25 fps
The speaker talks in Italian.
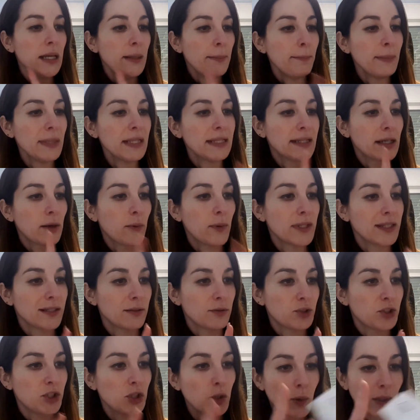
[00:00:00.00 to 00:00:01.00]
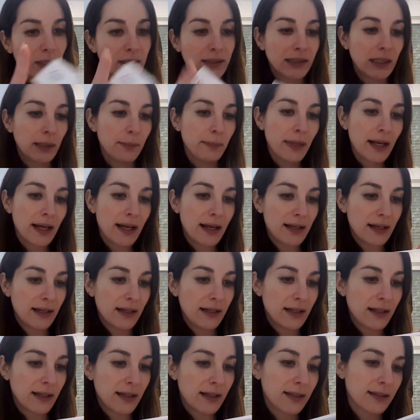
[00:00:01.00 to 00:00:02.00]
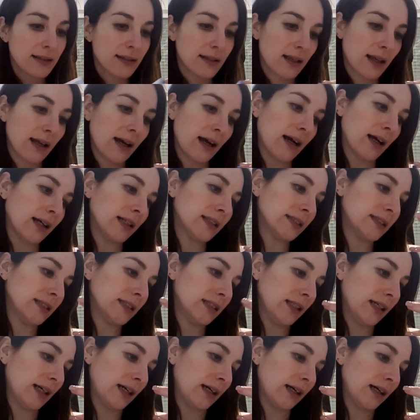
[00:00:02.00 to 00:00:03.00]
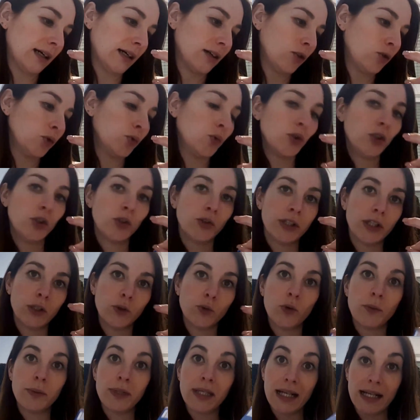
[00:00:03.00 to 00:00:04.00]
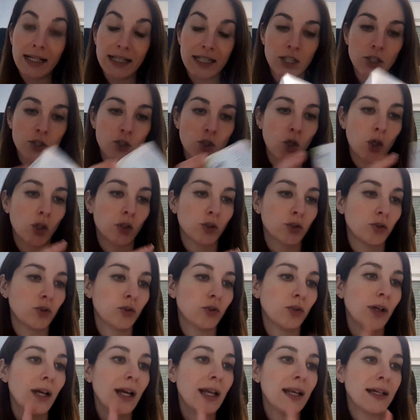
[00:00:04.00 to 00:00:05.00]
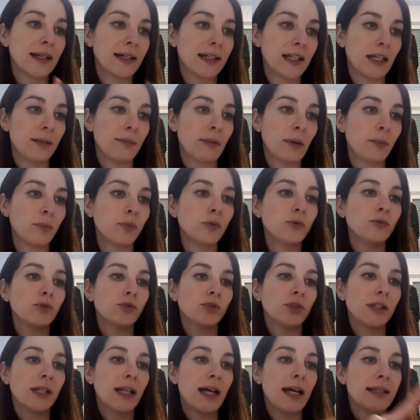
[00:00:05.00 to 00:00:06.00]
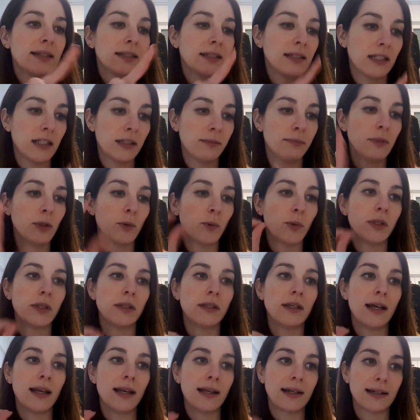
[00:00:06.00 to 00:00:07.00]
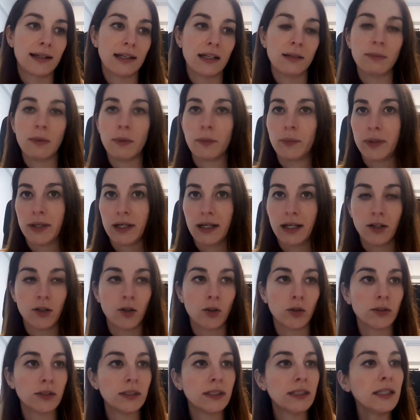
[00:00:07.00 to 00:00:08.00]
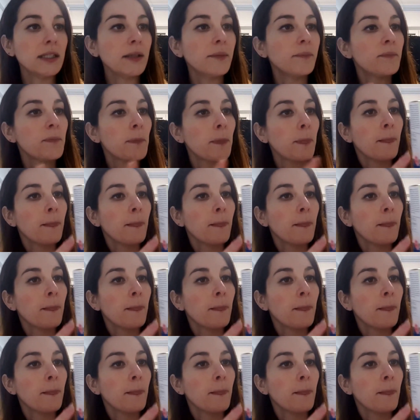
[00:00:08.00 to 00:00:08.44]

Mentre questo è un 50 ml e scade a luglio del 2018, è la crema appunto night cream, quindi è la crema per la notte